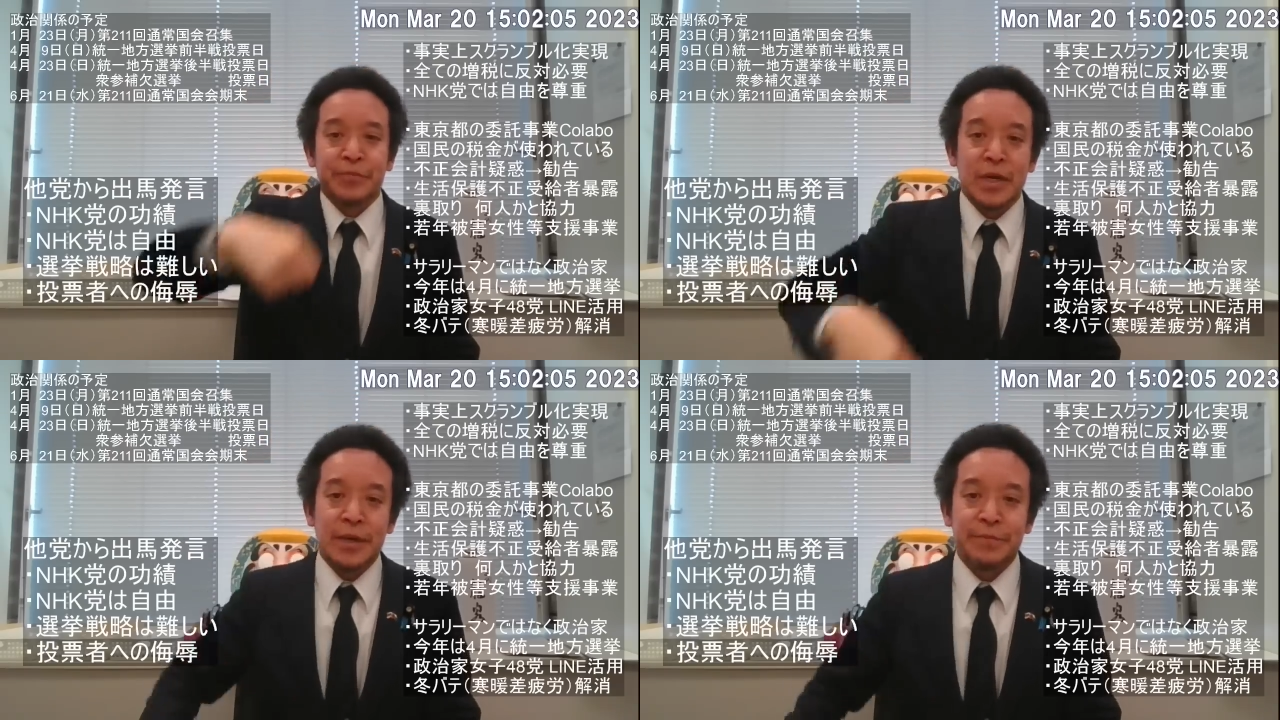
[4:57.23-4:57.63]

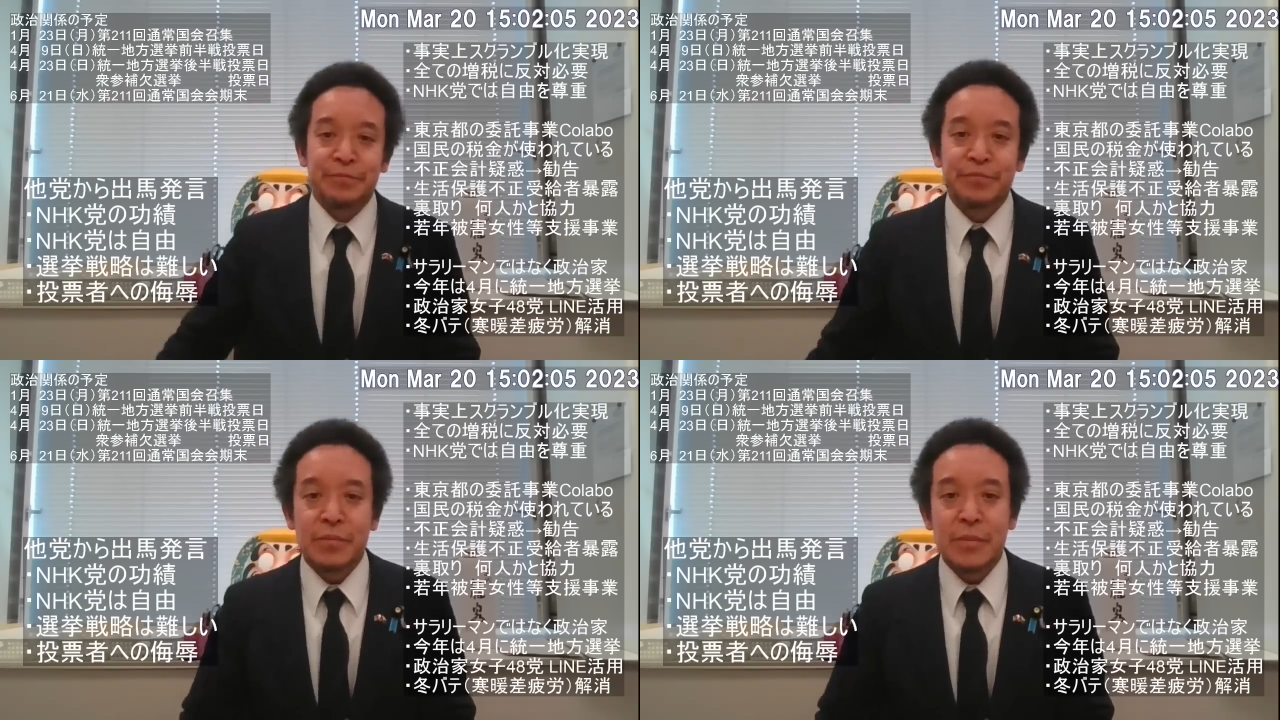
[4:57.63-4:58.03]
はい。
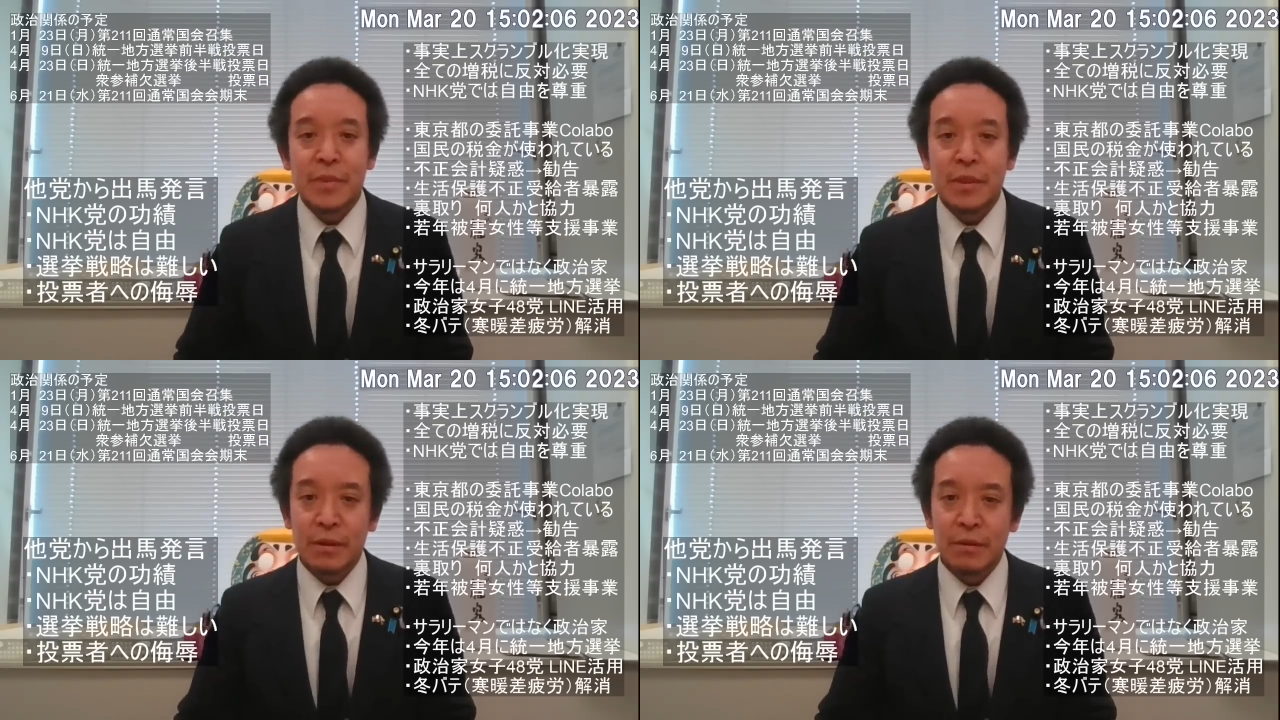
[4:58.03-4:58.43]

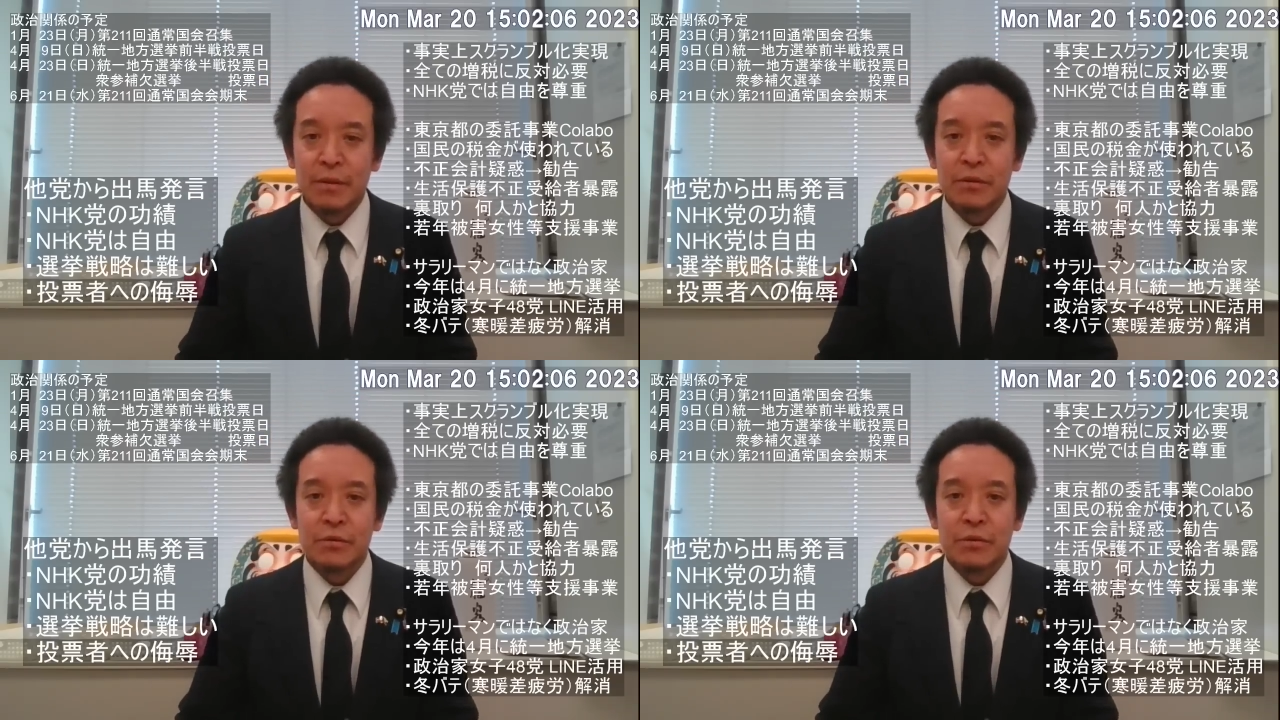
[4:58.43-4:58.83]

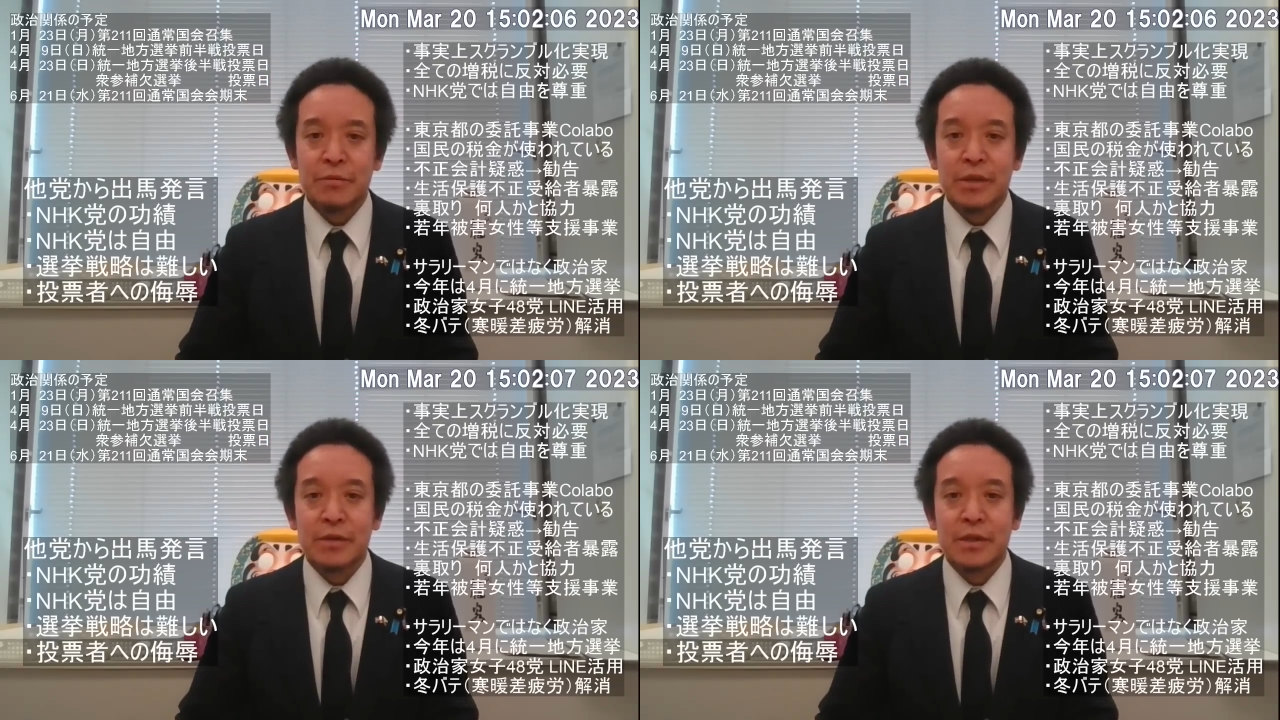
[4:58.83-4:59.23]
そういう意
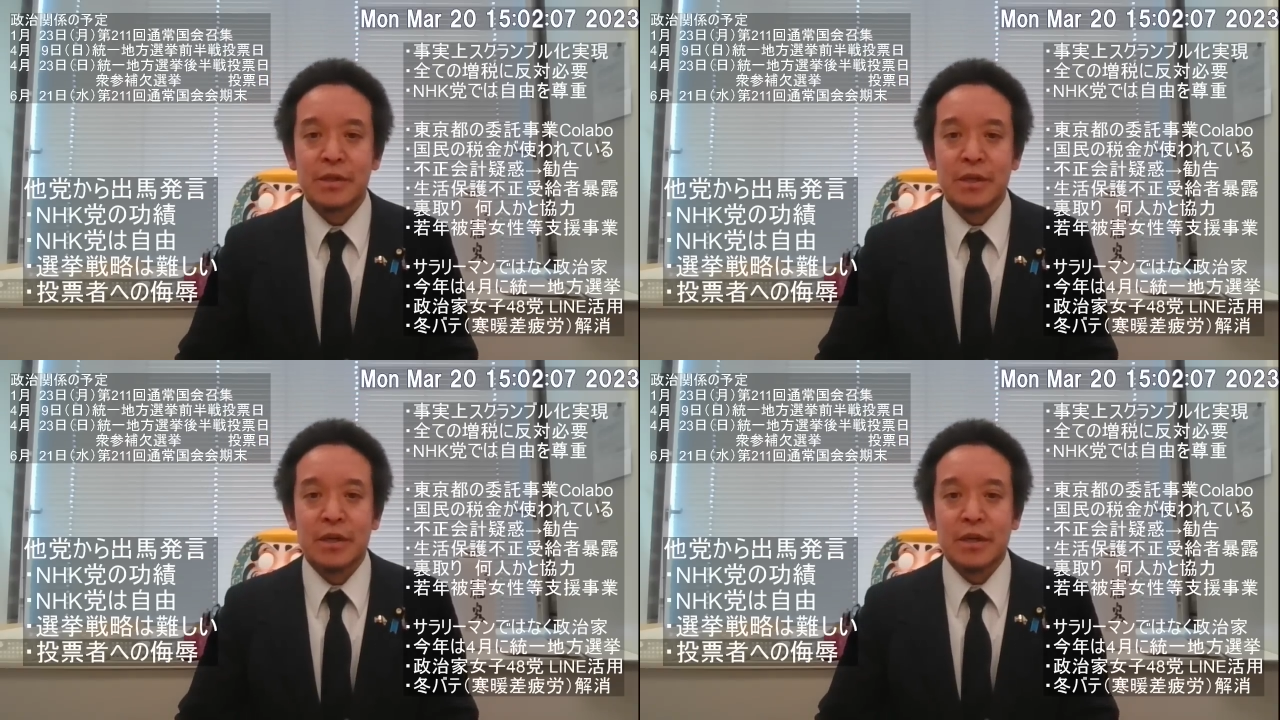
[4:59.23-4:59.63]
味ではですね、